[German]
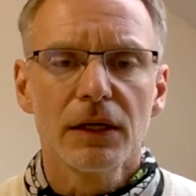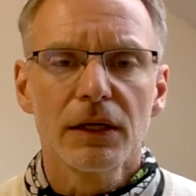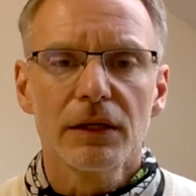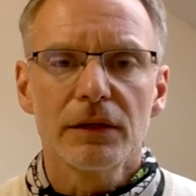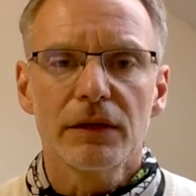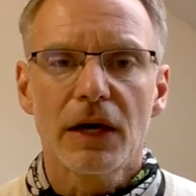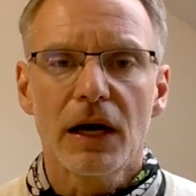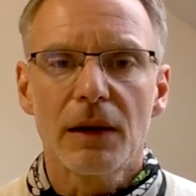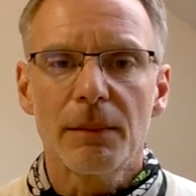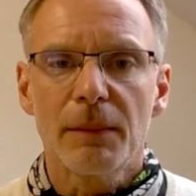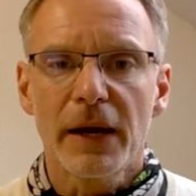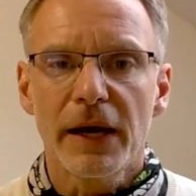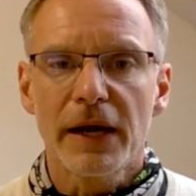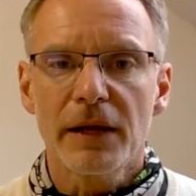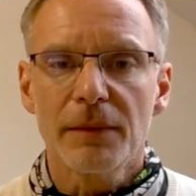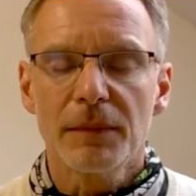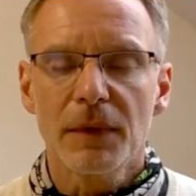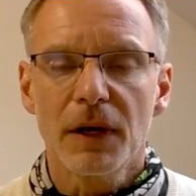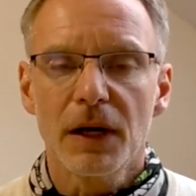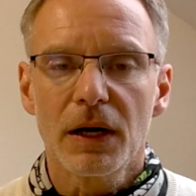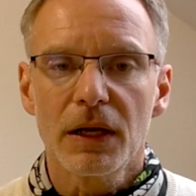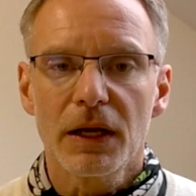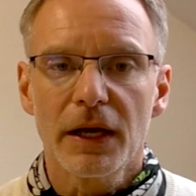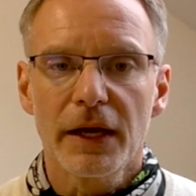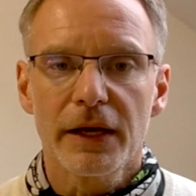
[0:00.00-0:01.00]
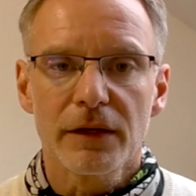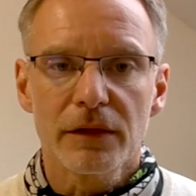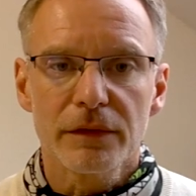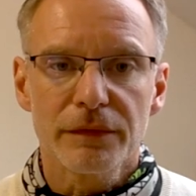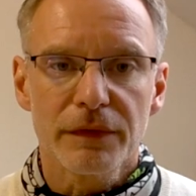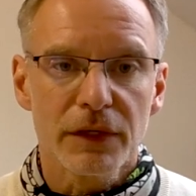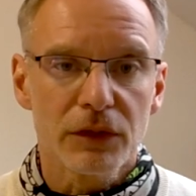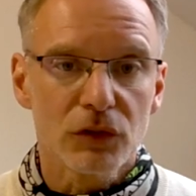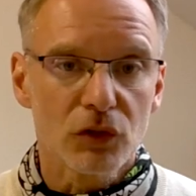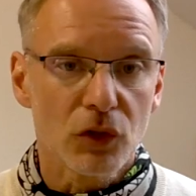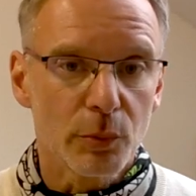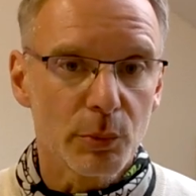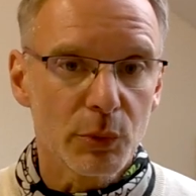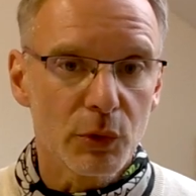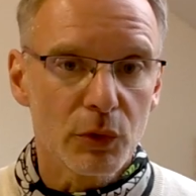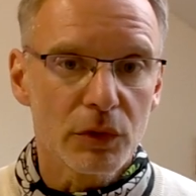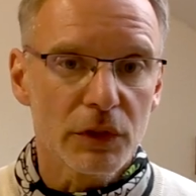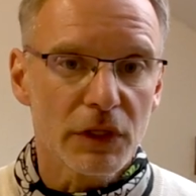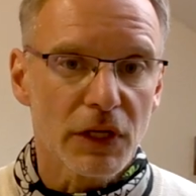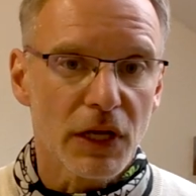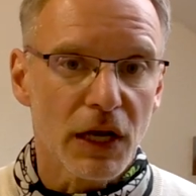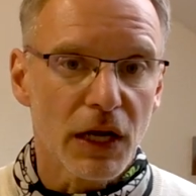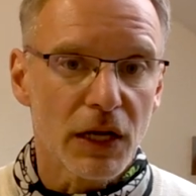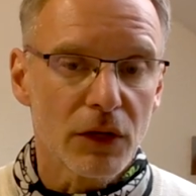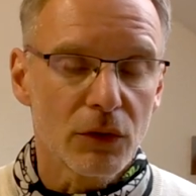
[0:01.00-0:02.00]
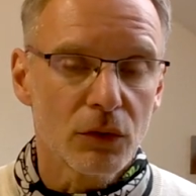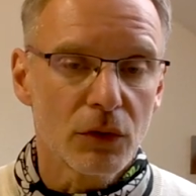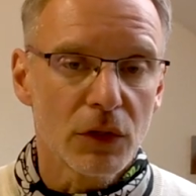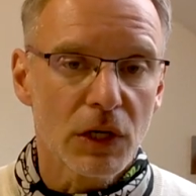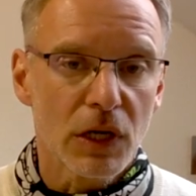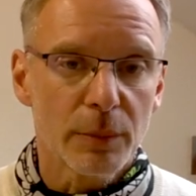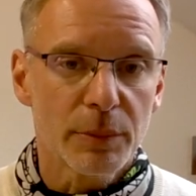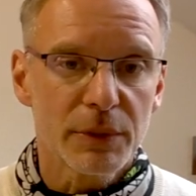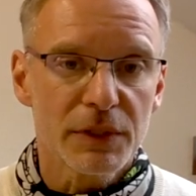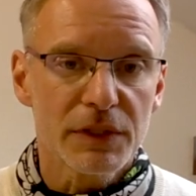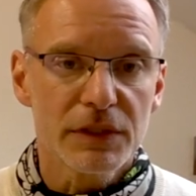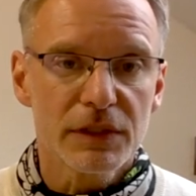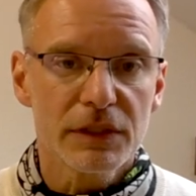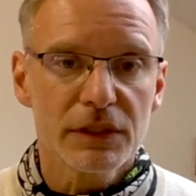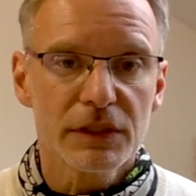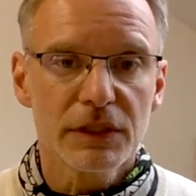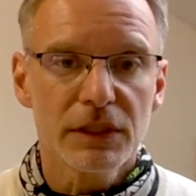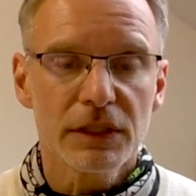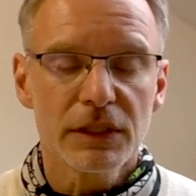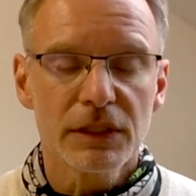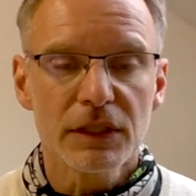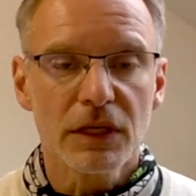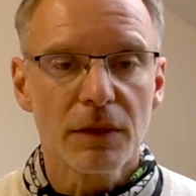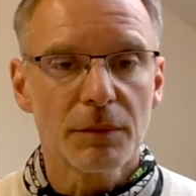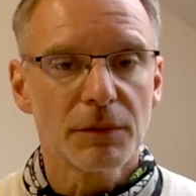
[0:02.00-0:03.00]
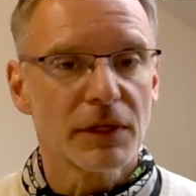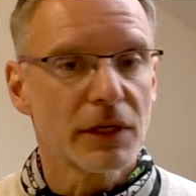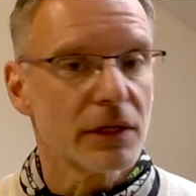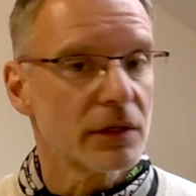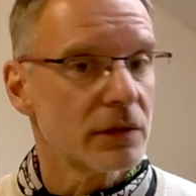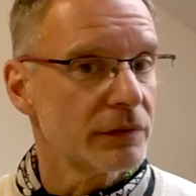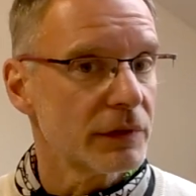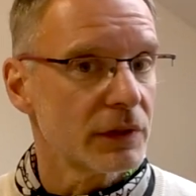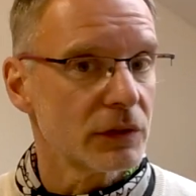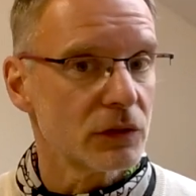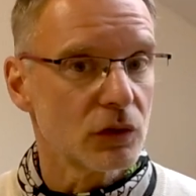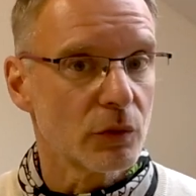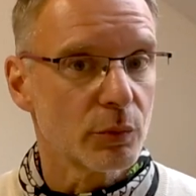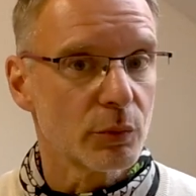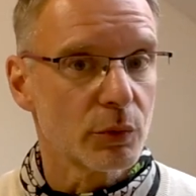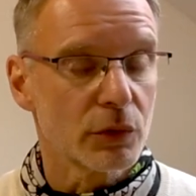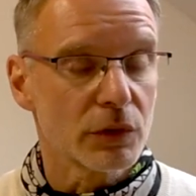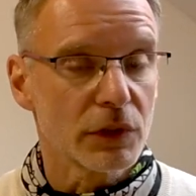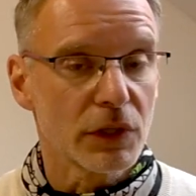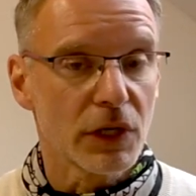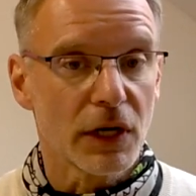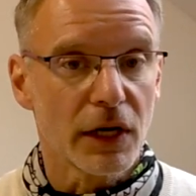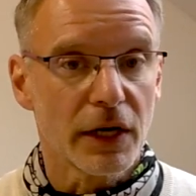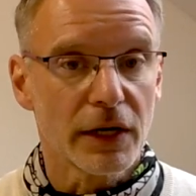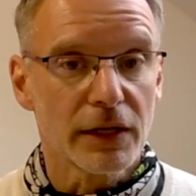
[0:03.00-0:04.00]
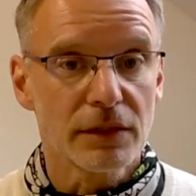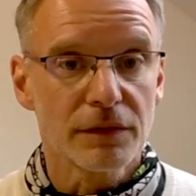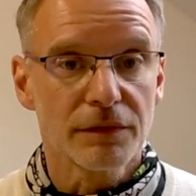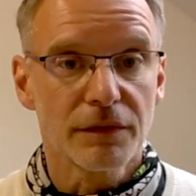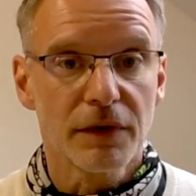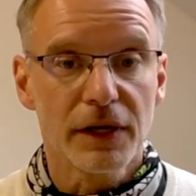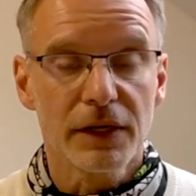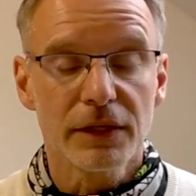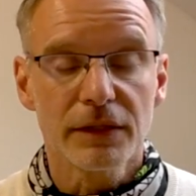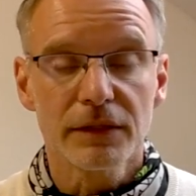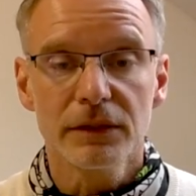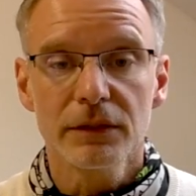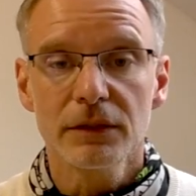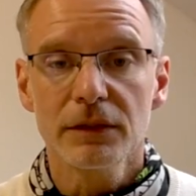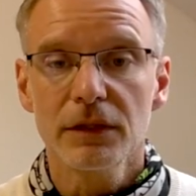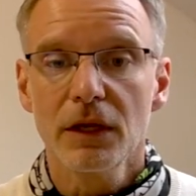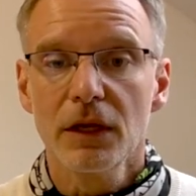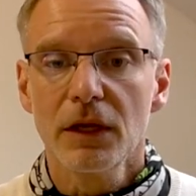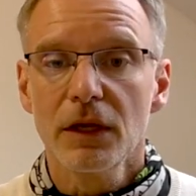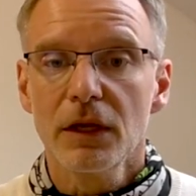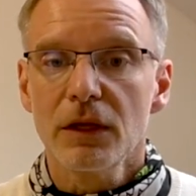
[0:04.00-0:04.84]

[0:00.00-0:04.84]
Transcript: wir haben einmal eine Verdopplung der Akkukapazität, damit eine Verdopplung der Reichweite.